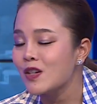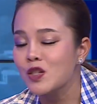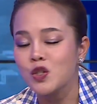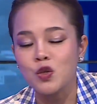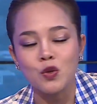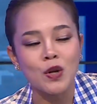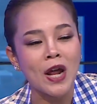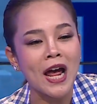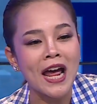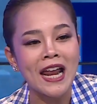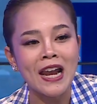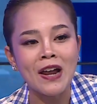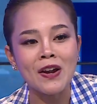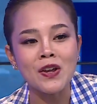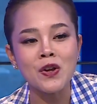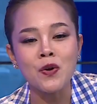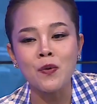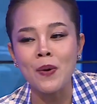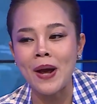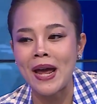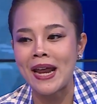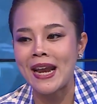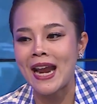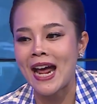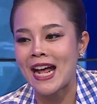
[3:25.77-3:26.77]
สุดท้ายแล้ว
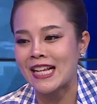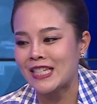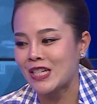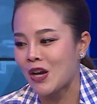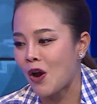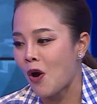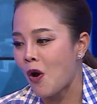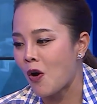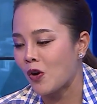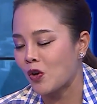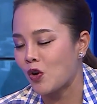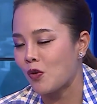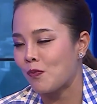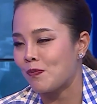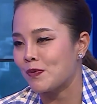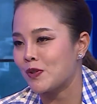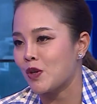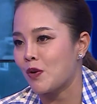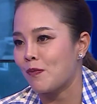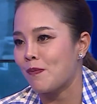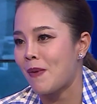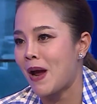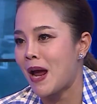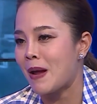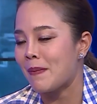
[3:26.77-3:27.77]
UN อาจจะออกกฎจ
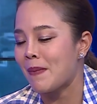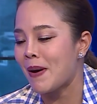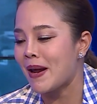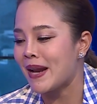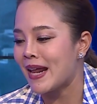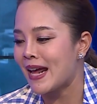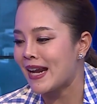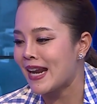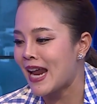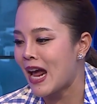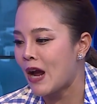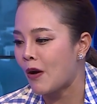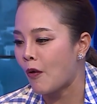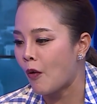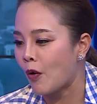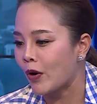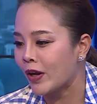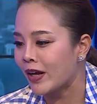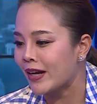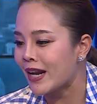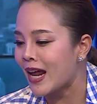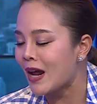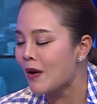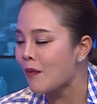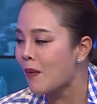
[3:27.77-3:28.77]
ดหมายมาในอนาคต
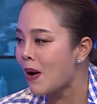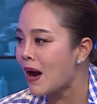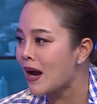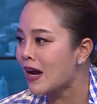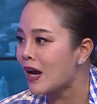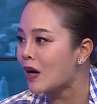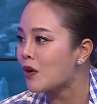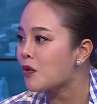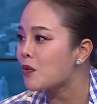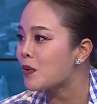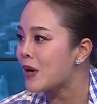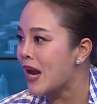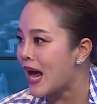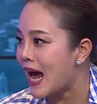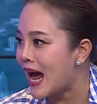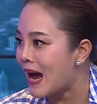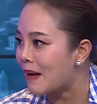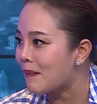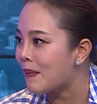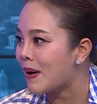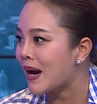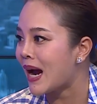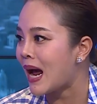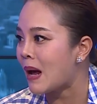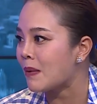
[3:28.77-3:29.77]
ก็ได้ว่ากรุณา
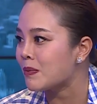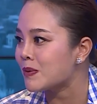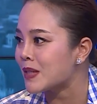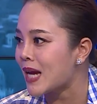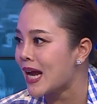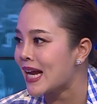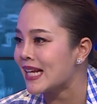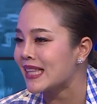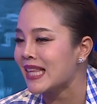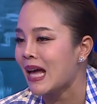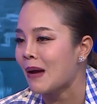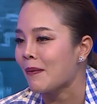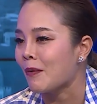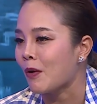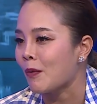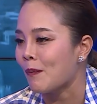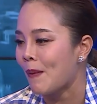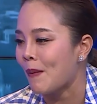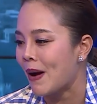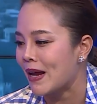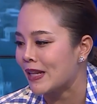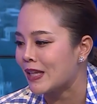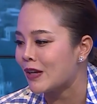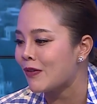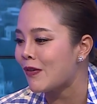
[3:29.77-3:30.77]
บังคับใช้ตามกฎห
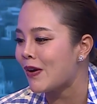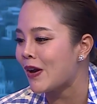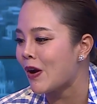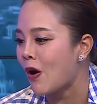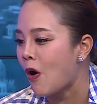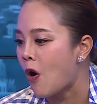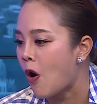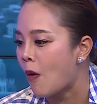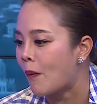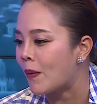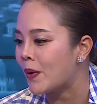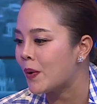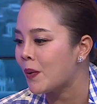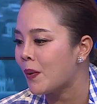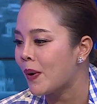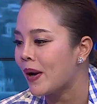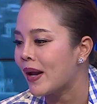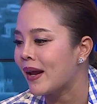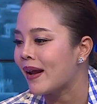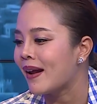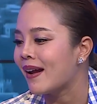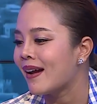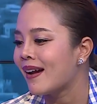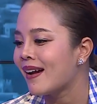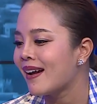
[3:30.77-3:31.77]
มายที่ตัวเองออกมาด้วย
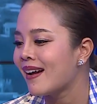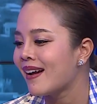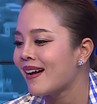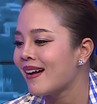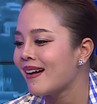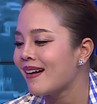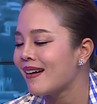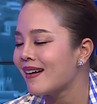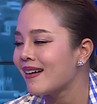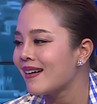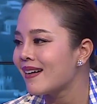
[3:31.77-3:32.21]
อืม